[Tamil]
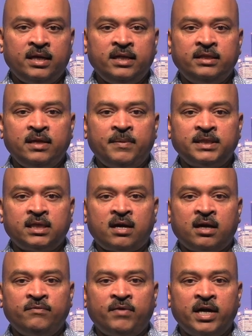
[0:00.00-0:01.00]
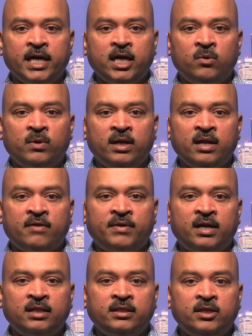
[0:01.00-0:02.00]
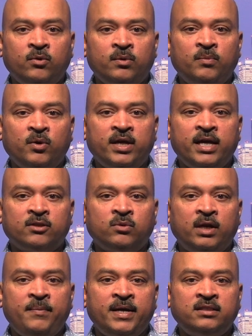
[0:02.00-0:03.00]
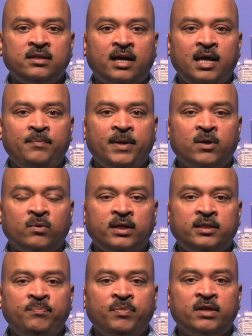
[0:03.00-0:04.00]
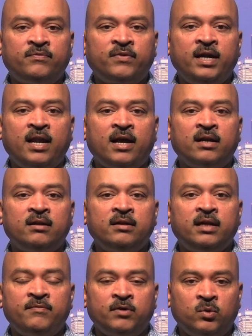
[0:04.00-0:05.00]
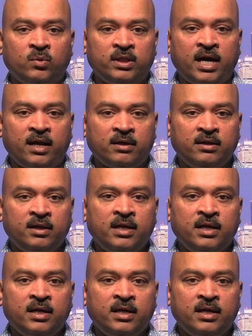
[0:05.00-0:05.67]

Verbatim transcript: நிதியமைச்சராக வங்கிகளுடன் அவர் நடத்திய ஒரு முக்கிய தொலைபேசி அழைப்பை குறித்தும் ஃப்ரீலாண்ட் நினைவு கூர்ந்தார்